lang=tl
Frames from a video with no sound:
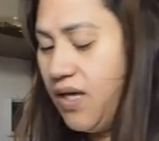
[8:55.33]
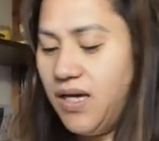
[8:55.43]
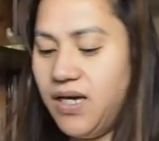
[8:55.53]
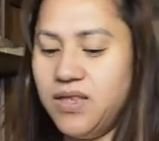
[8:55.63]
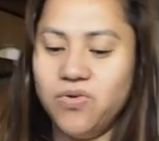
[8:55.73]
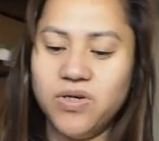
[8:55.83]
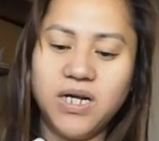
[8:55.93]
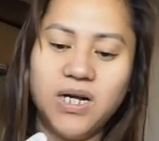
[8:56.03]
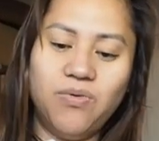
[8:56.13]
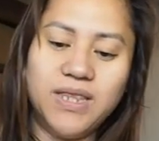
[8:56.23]
ito
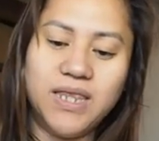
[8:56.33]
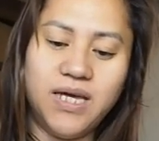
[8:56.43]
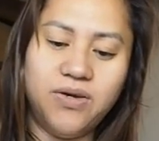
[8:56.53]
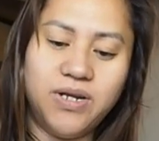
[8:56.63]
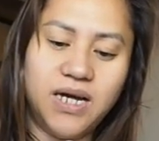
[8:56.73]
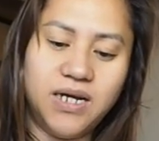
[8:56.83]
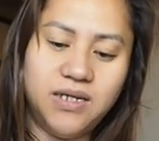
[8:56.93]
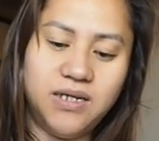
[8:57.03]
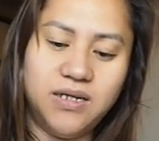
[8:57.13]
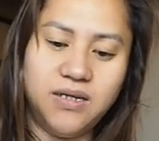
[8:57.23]
gagawa tayo
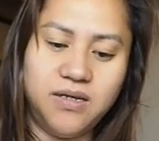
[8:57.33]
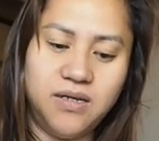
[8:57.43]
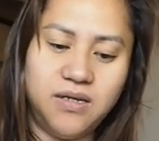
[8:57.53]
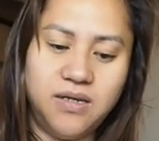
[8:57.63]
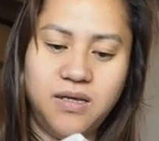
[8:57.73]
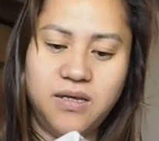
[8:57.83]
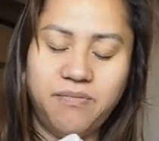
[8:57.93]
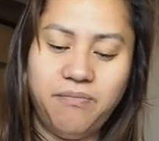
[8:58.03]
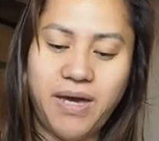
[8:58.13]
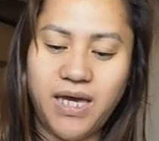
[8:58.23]
ng
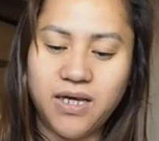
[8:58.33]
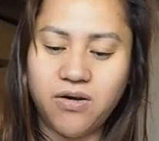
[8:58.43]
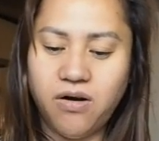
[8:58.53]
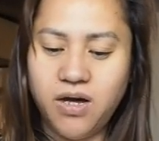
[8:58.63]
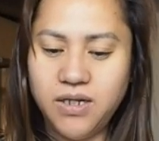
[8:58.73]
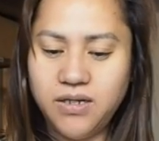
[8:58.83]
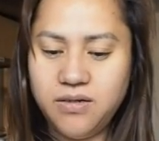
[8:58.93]
bacon.